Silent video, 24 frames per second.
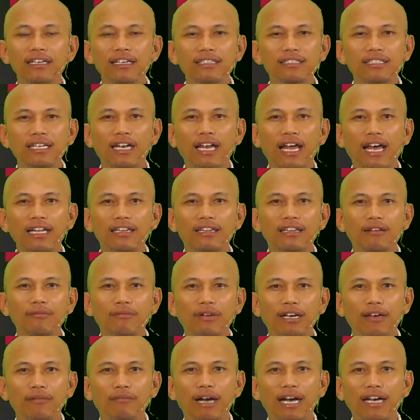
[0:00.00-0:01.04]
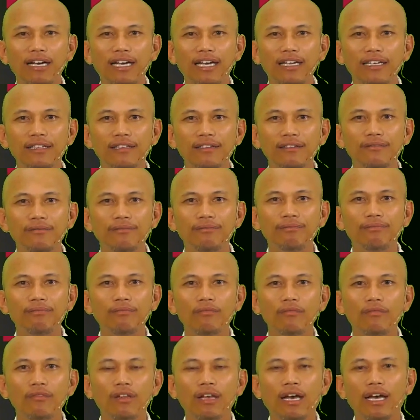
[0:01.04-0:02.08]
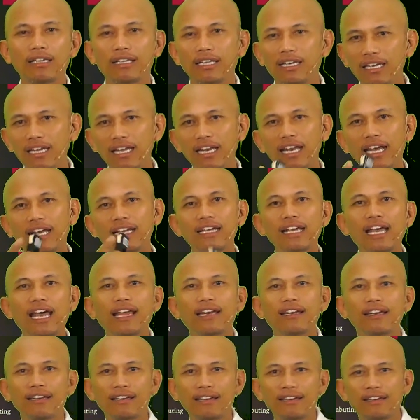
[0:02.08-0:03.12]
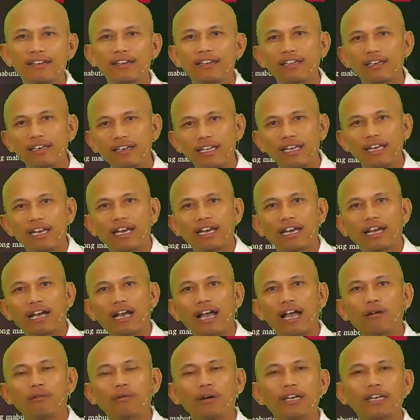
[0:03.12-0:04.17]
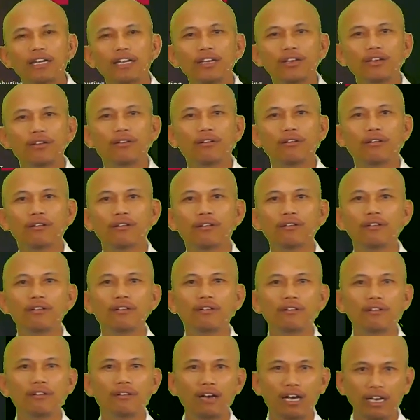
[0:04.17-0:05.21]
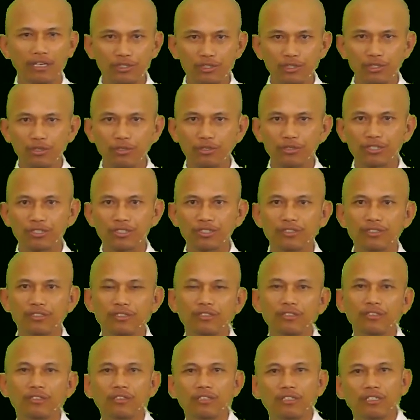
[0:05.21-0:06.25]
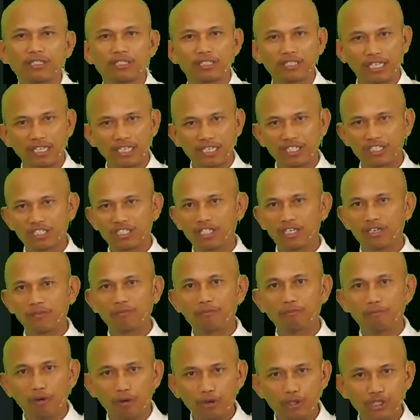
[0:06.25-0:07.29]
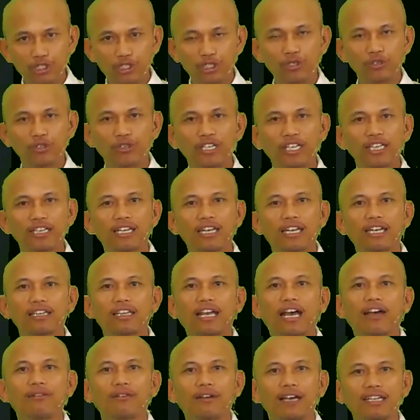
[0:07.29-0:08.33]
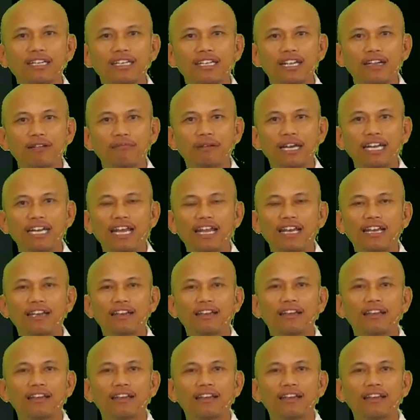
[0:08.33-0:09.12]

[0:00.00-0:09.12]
sa lahat ng mga bagay. At hindi lang yan, ninanakawan ninyo ang Diyos sa reserved portion na tinatawag niyang banal.